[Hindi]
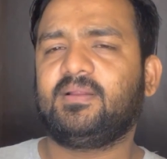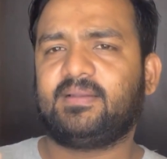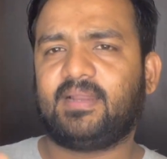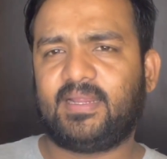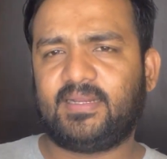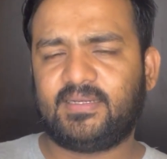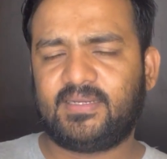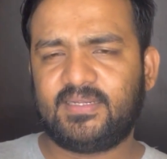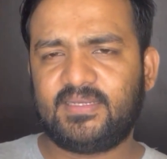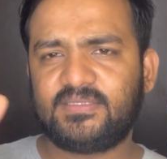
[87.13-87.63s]

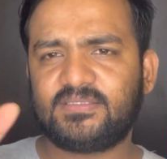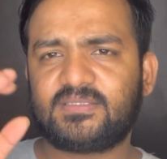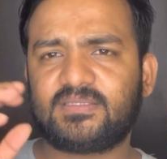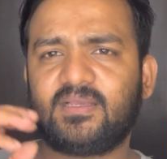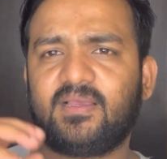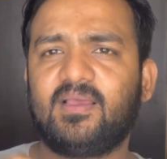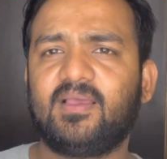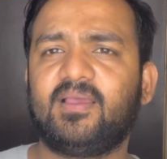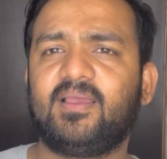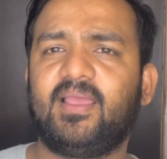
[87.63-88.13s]
नाइन्टीज़
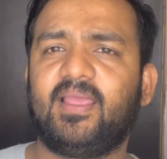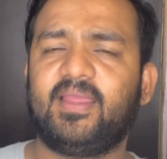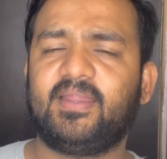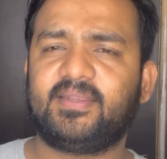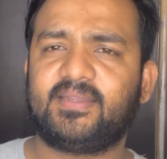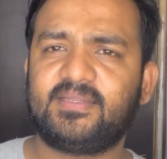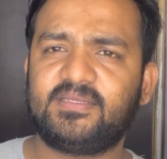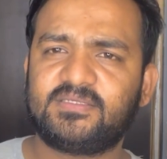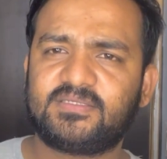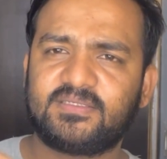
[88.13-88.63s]

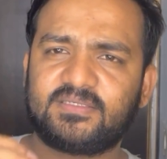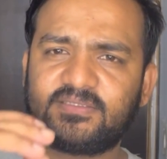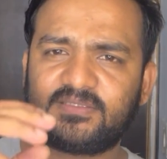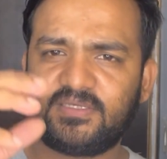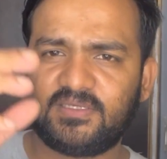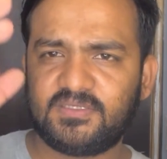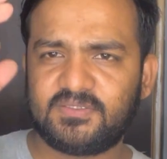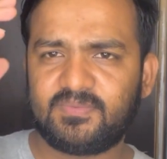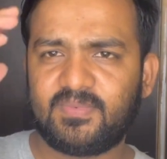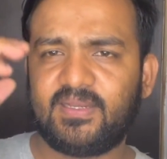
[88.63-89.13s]
एटीज
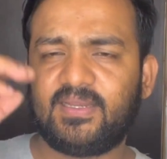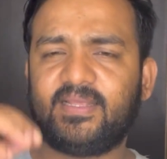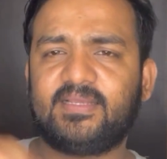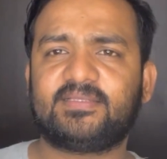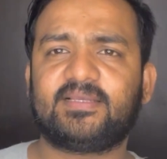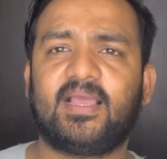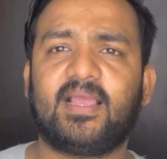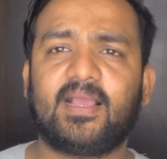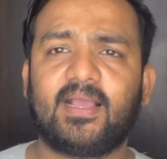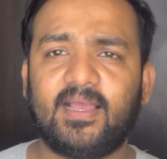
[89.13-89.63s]
सिक्सटीज़ में ले
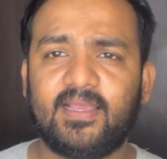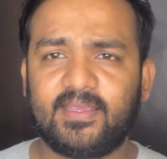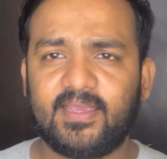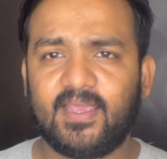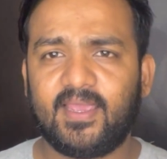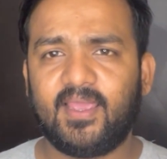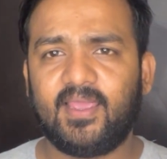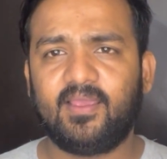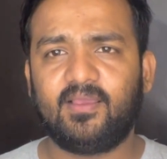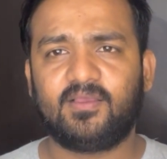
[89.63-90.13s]
जाएगा
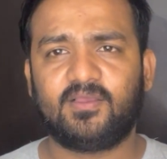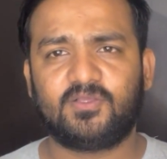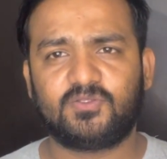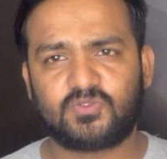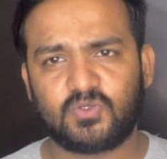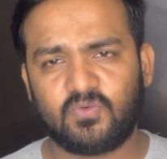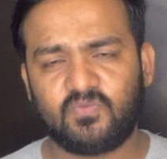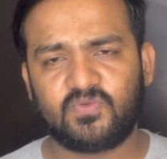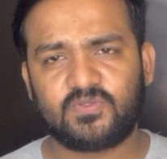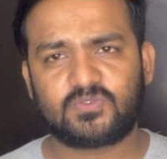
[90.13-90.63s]
ये
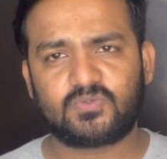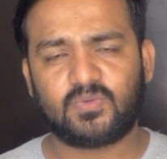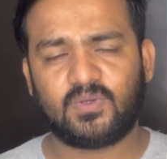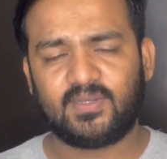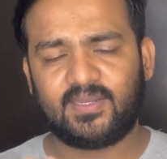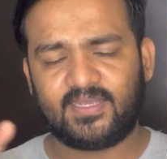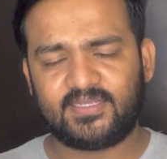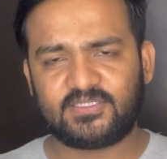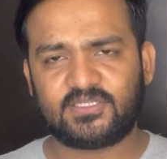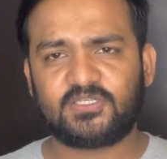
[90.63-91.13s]
जो
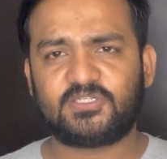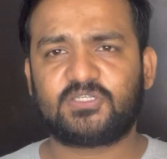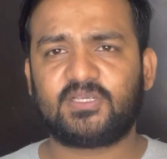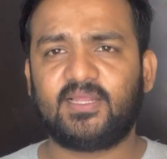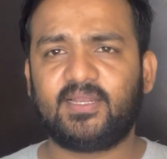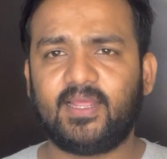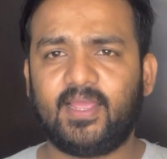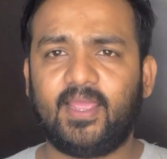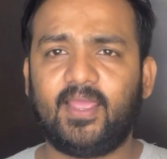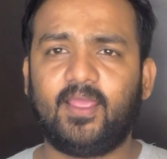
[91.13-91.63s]

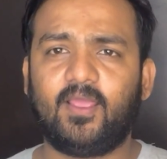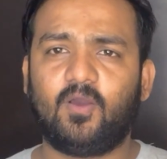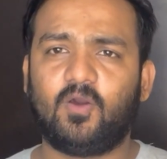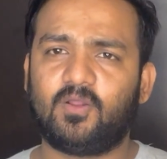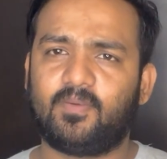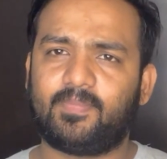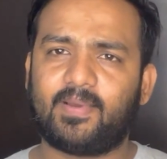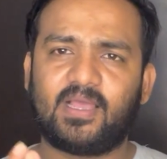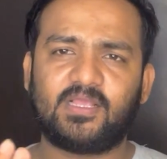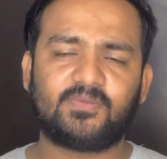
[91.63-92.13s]
विजुअलाइजेशन है
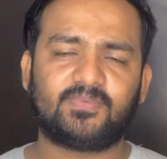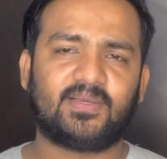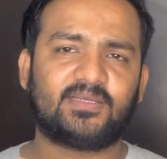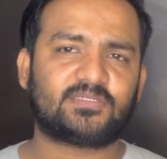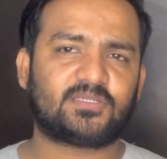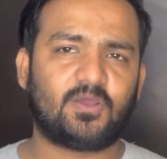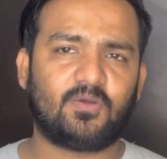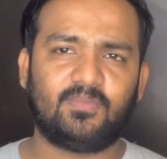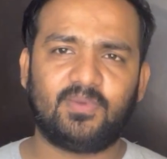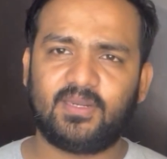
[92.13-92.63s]
और पांच
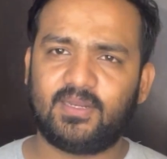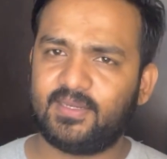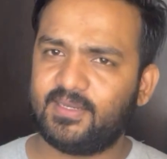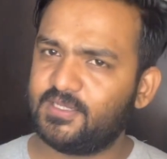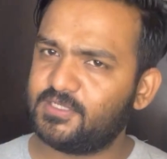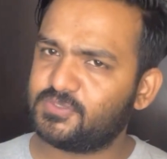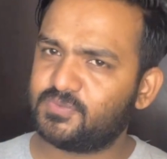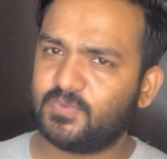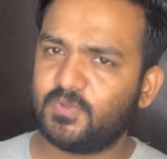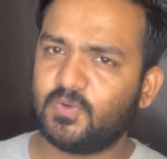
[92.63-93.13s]
भाषाओं में
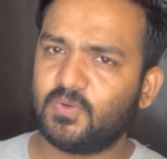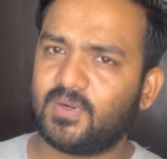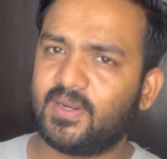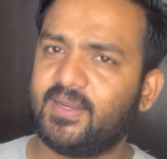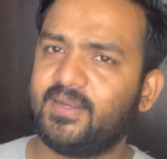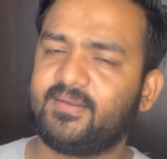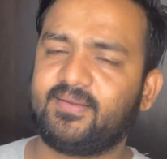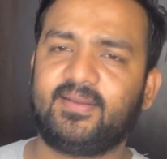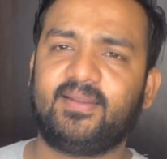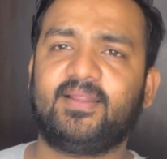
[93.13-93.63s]
रिलीज भी हो रहा
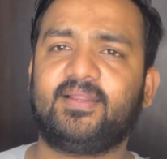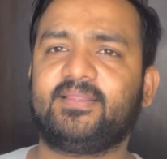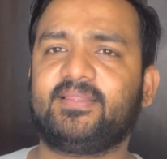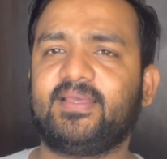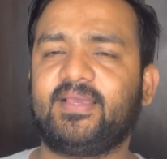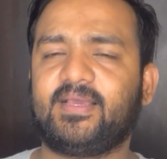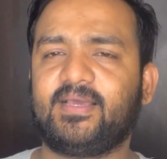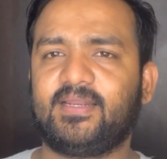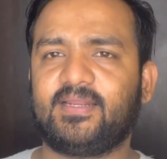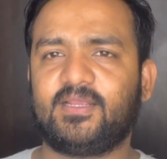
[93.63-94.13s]
है ट्रेलर
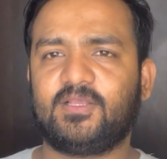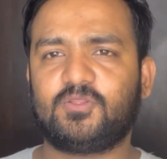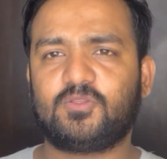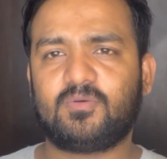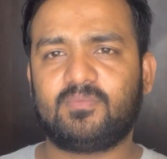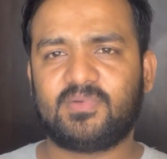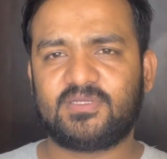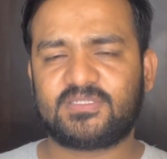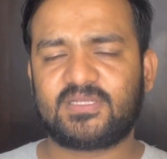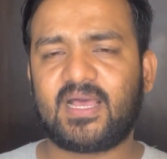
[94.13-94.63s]
देख करके
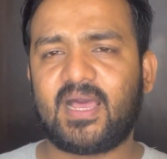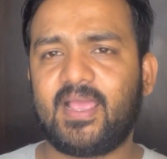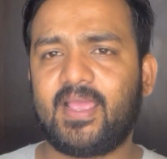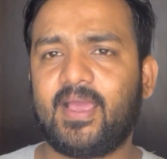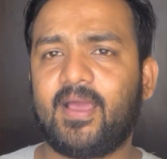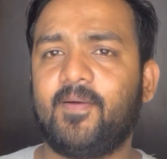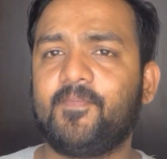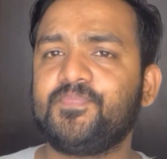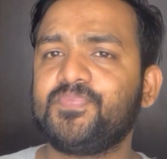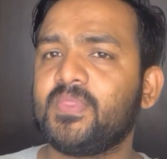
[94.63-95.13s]
तो मज़ा
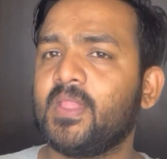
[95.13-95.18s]
आया